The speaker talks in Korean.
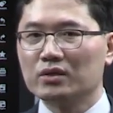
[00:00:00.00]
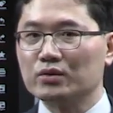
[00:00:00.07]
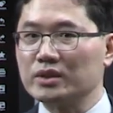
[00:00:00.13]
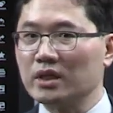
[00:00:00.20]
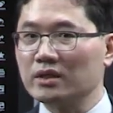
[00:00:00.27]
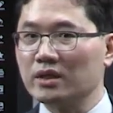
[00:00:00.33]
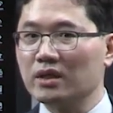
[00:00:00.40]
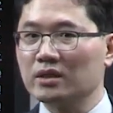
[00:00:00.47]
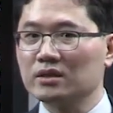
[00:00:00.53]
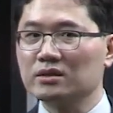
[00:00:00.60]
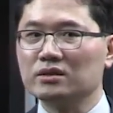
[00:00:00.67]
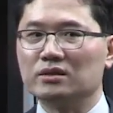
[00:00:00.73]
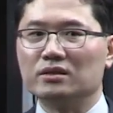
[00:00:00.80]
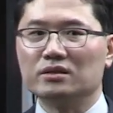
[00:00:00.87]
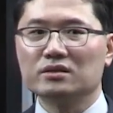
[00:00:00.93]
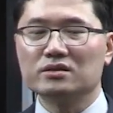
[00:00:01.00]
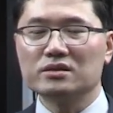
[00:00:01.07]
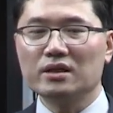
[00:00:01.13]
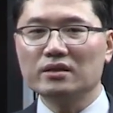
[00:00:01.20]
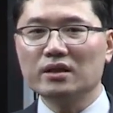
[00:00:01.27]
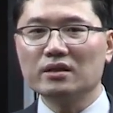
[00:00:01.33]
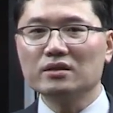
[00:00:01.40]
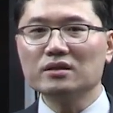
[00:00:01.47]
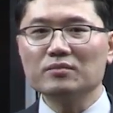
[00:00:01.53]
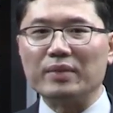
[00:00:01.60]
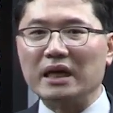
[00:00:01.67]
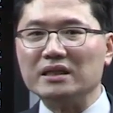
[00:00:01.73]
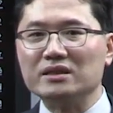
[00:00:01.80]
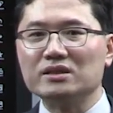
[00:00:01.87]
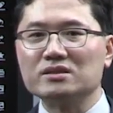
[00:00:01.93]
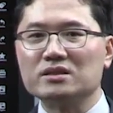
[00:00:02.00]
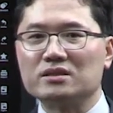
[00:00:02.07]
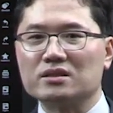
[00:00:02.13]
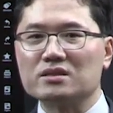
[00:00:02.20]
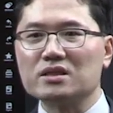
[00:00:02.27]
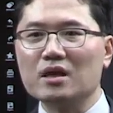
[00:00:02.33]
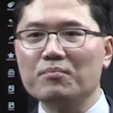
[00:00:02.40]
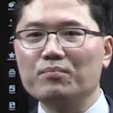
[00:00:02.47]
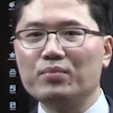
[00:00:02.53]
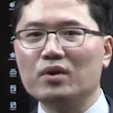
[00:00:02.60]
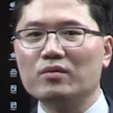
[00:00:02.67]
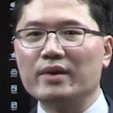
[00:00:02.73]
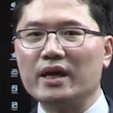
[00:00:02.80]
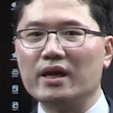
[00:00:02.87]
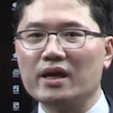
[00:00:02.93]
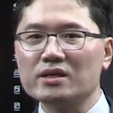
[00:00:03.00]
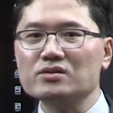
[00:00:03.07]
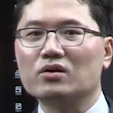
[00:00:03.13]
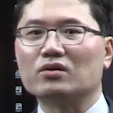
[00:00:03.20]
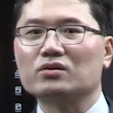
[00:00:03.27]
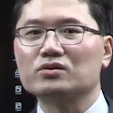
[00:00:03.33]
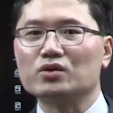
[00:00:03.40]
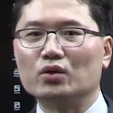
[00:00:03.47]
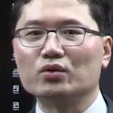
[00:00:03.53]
그리고 세테크, 세테크는 반드시 이제 세법의 해석,